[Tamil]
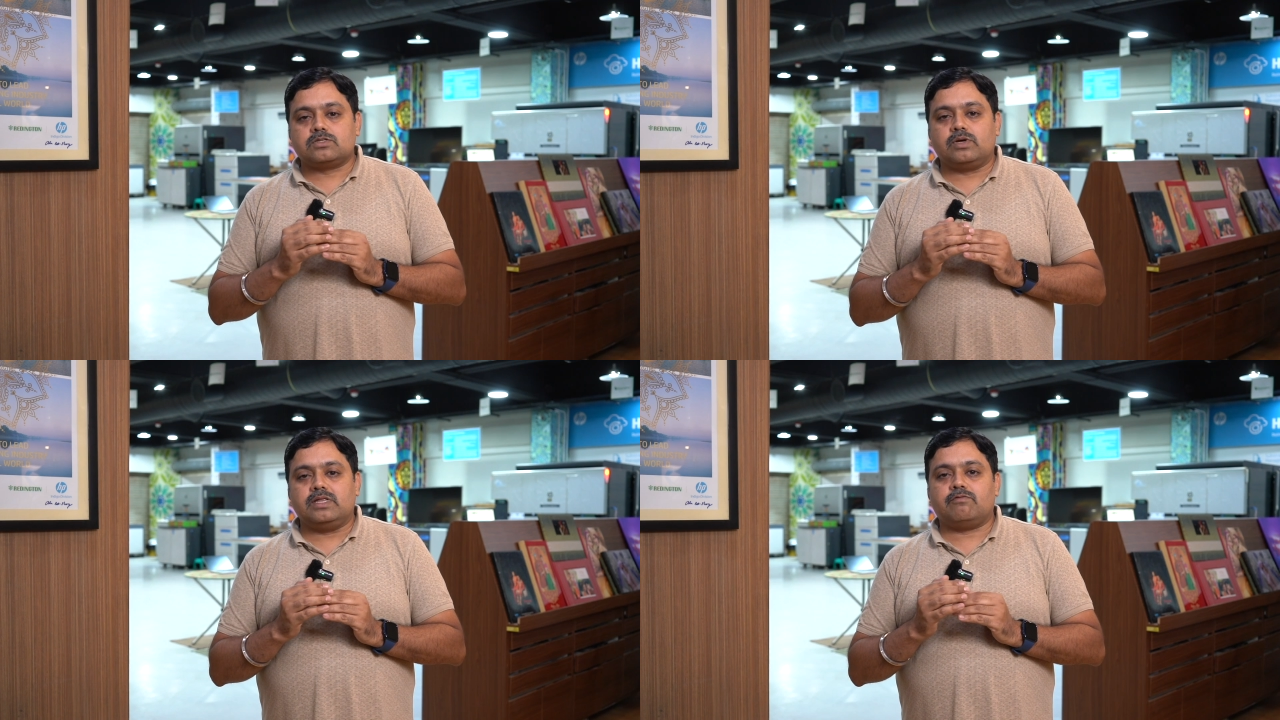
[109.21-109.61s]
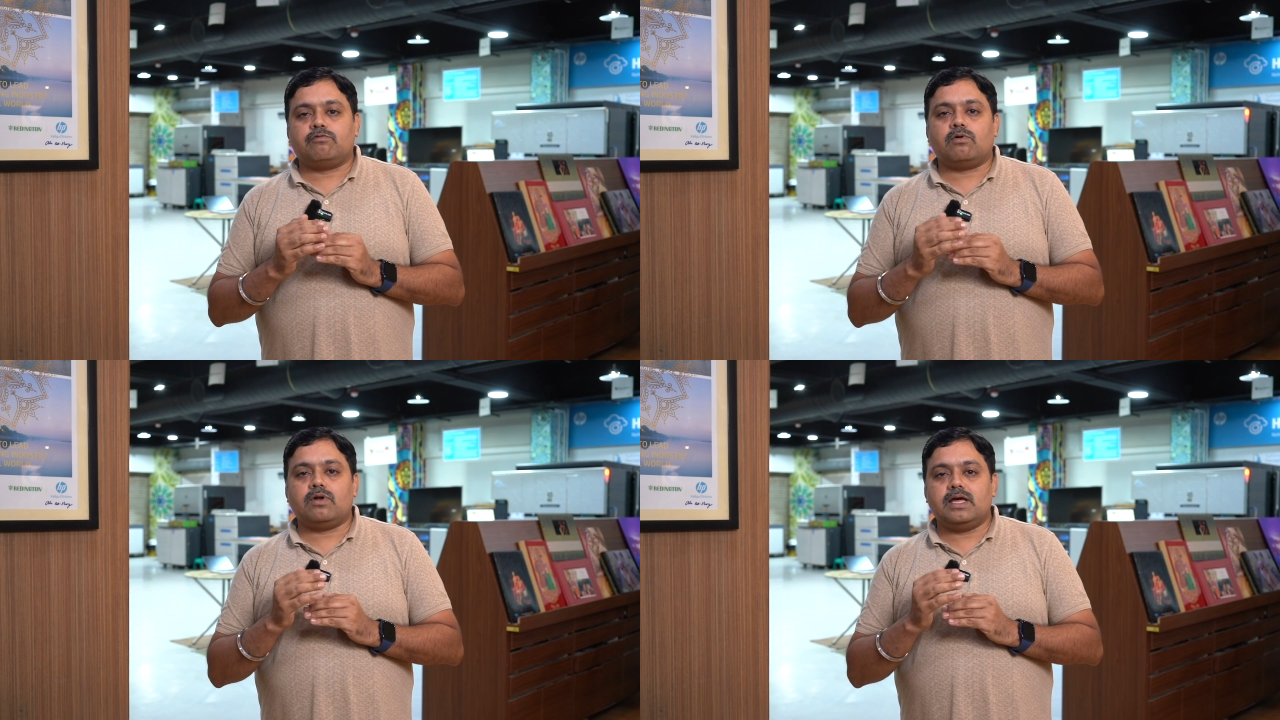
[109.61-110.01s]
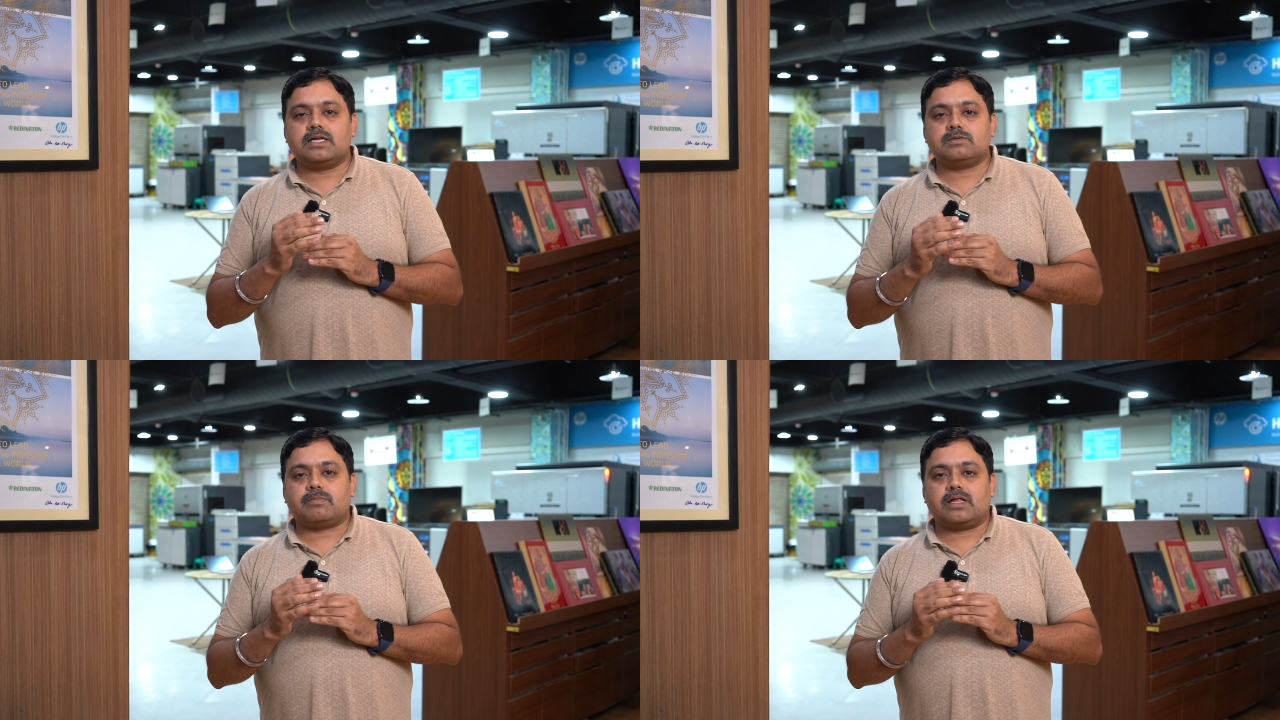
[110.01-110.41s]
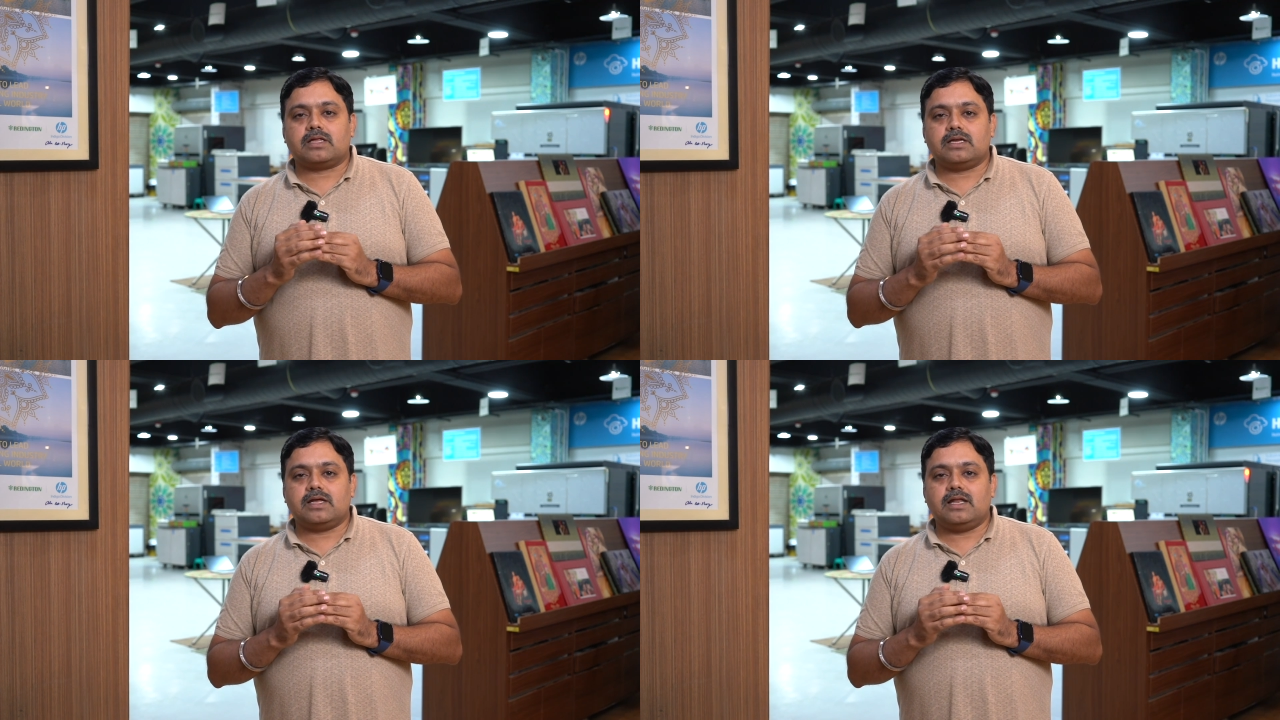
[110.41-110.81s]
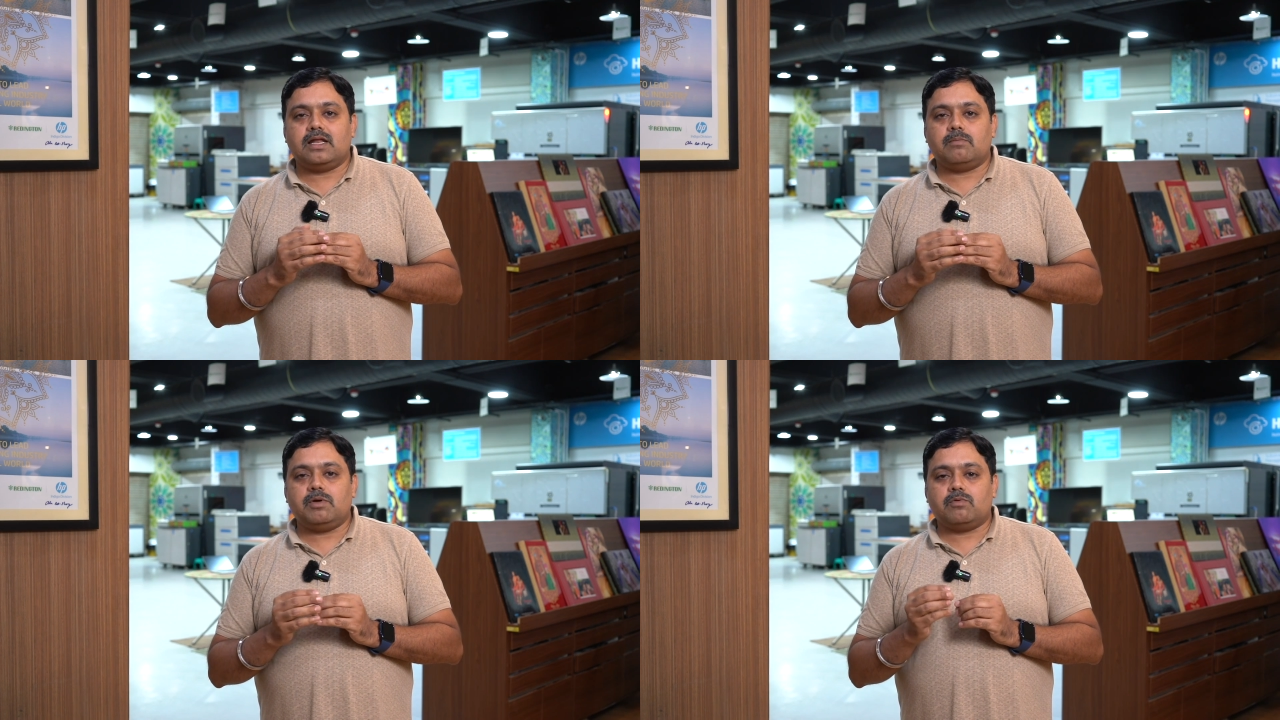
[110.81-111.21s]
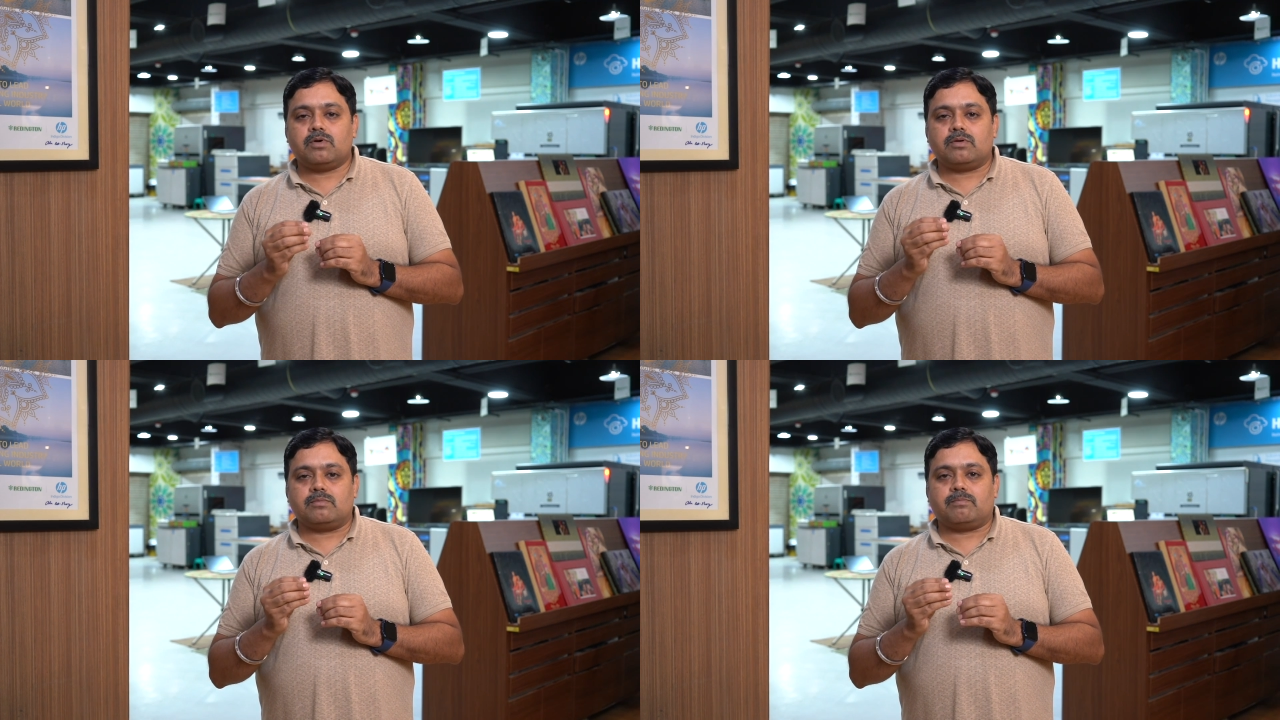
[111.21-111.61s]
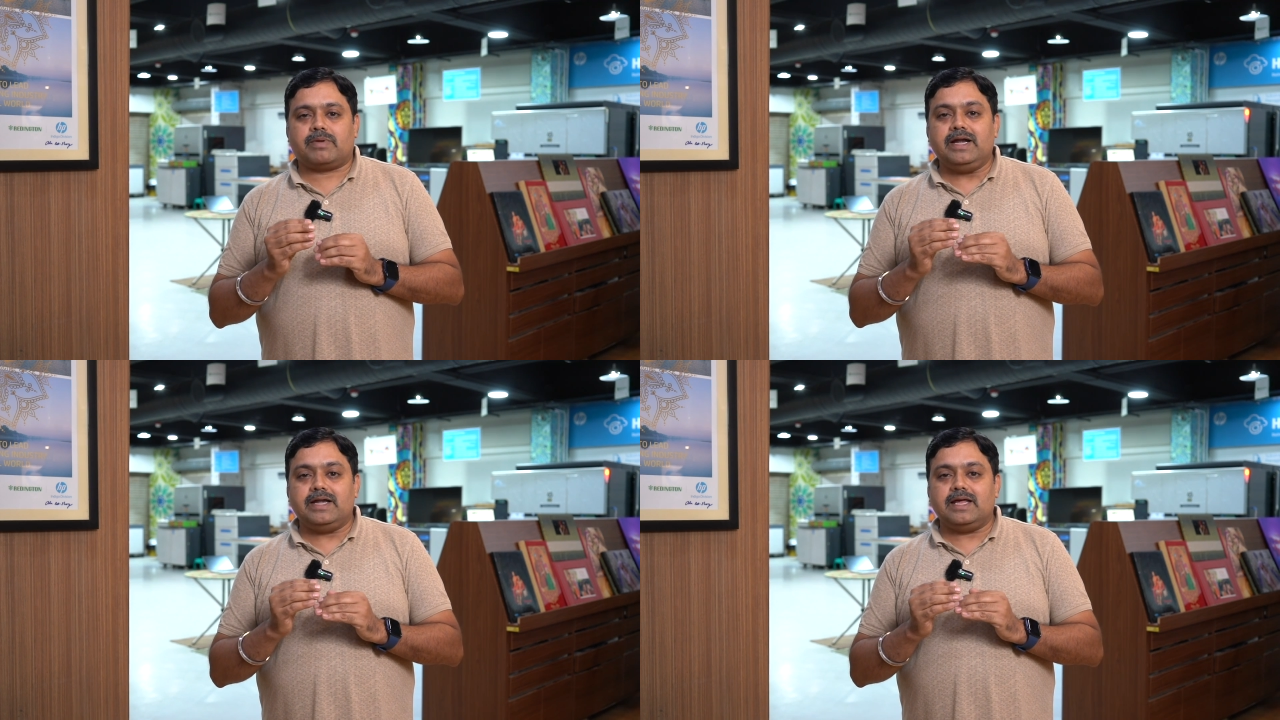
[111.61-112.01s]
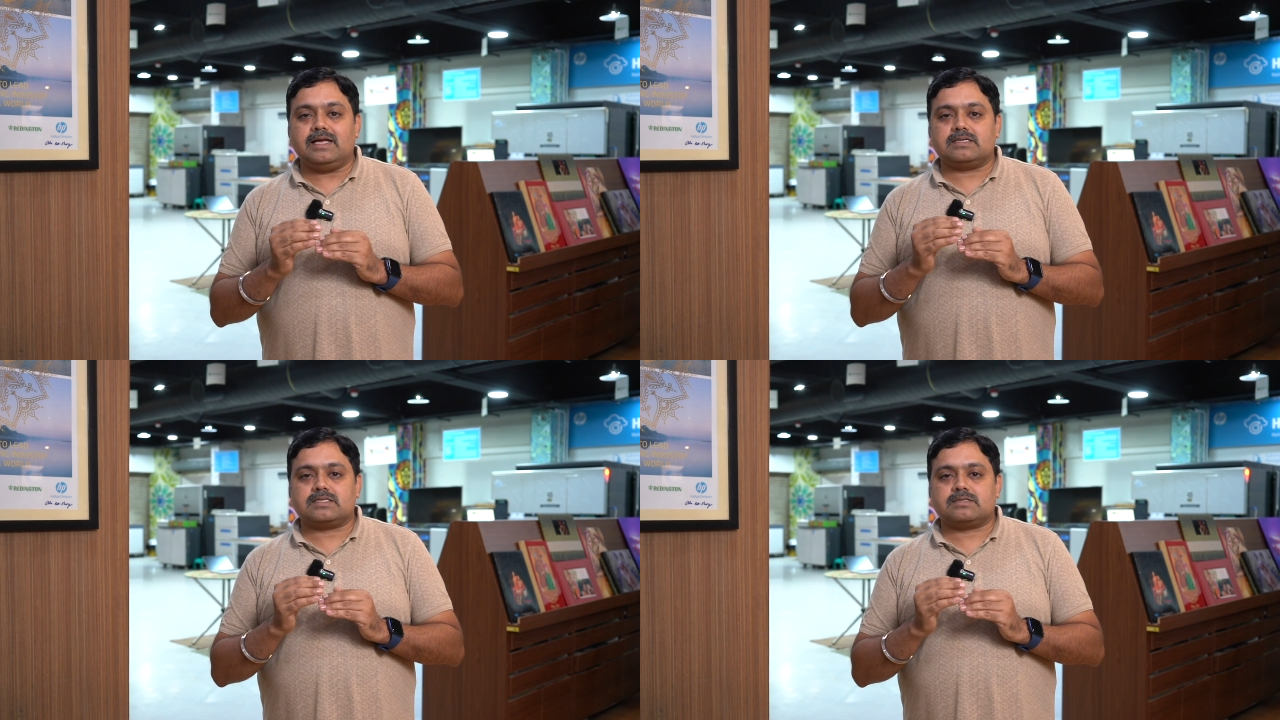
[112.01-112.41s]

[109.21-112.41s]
ஸோ இந்த ஃபோர் லேயர்ஸ் பார்த்திங்கன்னா எல்லாமே ஒரு பிரிண்டிங்